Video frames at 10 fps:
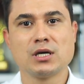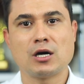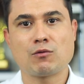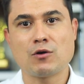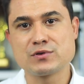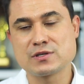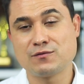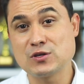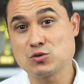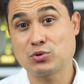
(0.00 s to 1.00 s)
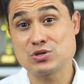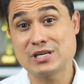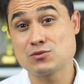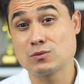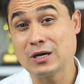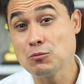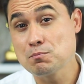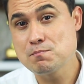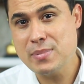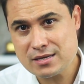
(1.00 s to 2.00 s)
ao qual você fez o processo tão
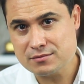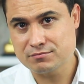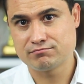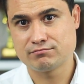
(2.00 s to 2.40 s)
bem.